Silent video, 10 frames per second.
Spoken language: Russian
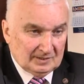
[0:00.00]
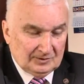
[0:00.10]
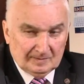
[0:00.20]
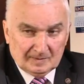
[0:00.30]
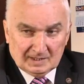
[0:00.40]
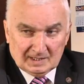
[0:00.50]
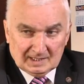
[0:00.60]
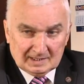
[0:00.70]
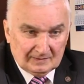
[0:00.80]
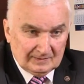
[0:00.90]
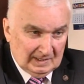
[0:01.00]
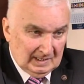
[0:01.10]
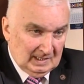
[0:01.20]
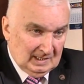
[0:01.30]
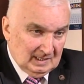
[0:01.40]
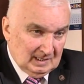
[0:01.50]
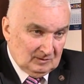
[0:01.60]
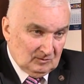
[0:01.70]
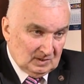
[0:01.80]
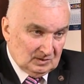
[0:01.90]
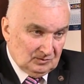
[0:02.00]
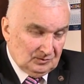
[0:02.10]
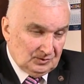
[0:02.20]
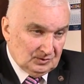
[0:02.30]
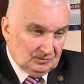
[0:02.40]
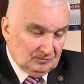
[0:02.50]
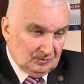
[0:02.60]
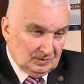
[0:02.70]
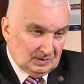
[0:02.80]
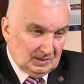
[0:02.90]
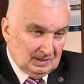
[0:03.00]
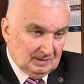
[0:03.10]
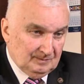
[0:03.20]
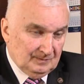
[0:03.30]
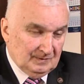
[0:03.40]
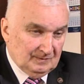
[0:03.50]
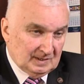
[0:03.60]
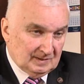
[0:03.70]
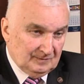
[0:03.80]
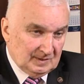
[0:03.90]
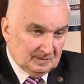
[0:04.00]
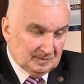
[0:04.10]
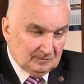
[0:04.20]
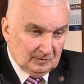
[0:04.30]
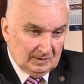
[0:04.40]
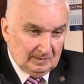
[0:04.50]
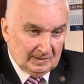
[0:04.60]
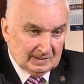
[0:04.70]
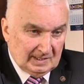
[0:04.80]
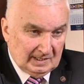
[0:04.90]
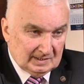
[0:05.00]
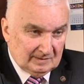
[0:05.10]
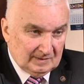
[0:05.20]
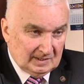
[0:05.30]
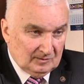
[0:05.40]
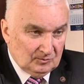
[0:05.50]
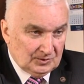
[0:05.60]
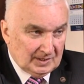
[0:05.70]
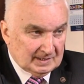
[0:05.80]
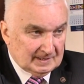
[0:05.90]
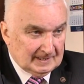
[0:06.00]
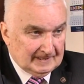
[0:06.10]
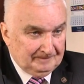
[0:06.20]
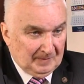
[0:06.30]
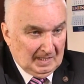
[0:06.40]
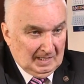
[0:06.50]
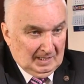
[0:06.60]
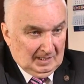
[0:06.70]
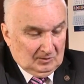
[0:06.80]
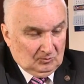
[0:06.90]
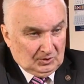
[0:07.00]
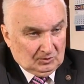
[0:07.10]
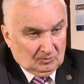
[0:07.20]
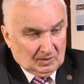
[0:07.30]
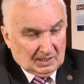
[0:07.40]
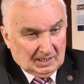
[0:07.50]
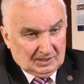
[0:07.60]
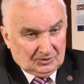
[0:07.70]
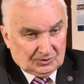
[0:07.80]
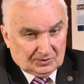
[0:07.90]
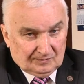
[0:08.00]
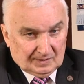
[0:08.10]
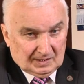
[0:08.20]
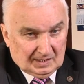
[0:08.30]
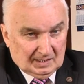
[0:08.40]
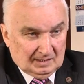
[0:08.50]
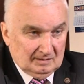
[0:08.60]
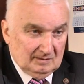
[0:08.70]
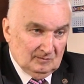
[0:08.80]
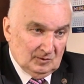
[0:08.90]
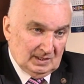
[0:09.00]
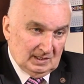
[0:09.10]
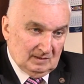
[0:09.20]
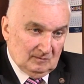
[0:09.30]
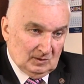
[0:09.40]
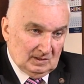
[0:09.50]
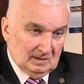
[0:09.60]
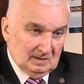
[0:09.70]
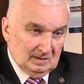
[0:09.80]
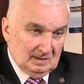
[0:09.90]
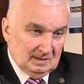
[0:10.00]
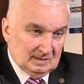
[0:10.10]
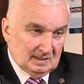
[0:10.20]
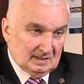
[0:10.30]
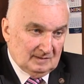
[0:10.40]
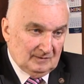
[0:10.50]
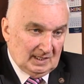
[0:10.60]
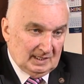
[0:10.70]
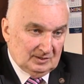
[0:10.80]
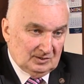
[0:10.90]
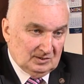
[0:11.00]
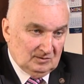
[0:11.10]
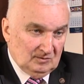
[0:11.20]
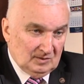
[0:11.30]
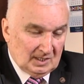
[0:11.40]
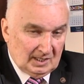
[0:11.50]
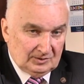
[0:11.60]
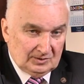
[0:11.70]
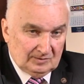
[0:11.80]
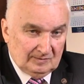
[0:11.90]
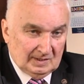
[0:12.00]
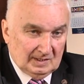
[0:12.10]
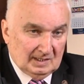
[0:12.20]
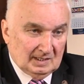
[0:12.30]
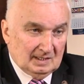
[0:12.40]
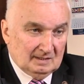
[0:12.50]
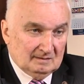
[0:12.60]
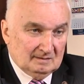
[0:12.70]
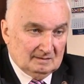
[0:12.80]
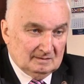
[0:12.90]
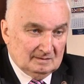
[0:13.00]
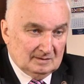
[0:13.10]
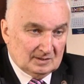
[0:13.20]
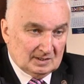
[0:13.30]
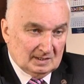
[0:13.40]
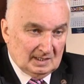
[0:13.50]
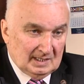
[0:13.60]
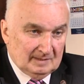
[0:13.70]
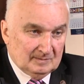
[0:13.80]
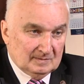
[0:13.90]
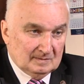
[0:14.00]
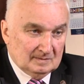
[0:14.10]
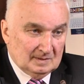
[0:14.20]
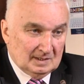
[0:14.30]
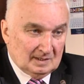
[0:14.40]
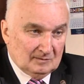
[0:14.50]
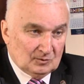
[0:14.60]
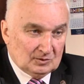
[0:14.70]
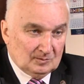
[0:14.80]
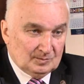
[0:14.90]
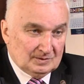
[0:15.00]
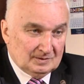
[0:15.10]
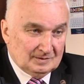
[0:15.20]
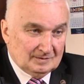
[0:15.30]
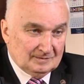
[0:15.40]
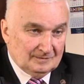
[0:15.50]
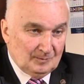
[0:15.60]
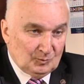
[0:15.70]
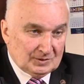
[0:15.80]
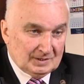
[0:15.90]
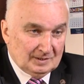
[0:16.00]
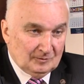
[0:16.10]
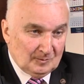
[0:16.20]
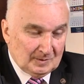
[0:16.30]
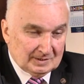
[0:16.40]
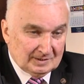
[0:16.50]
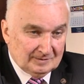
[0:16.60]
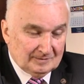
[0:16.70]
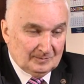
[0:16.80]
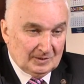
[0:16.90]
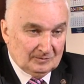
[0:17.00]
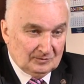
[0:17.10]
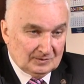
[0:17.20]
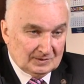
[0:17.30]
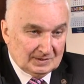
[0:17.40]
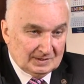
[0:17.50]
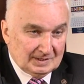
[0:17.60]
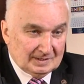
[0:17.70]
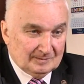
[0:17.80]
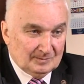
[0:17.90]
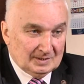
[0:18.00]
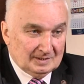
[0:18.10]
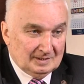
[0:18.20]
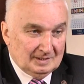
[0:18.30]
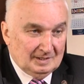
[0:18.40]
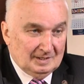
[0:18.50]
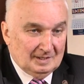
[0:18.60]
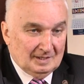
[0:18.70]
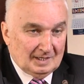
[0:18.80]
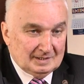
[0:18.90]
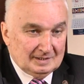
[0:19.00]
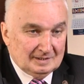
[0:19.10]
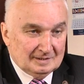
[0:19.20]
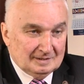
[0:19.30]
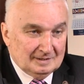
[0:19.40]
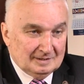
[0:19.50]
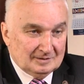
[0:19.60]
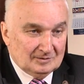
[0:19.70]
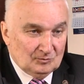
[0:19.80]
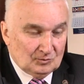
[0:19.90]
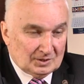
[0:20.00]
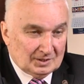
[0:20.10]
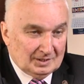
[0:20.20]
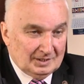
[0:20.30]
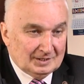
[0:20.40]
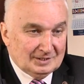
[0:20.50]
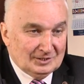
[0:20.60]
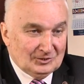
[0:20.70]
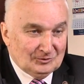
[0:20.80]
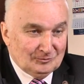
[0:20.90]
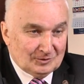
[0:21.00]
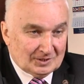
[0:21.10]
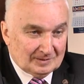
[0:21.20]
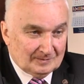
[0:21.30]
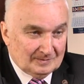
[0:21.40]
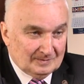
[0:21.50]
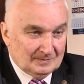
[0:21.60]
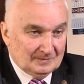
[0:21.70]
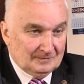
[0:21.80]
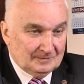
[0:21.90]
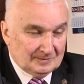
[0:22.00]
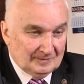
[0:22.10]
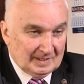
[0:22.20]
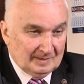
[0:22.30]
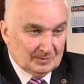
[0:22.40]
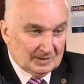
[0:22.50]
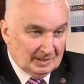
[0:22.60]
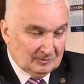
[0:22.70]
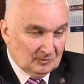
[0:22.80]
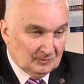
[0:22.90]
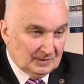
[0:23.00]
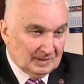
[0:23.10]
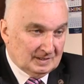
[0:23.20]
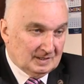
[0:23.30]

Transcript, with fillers: врачебных кадров, который существует мы в этом видим свое непосредственное участие. Но не только количественное, вот это вот э, составляющая, но и качественное. Э, желаем для того, чтобы выпускник Гомерского медуниверситета был один из лучших, если не лучшим в своей подготовке.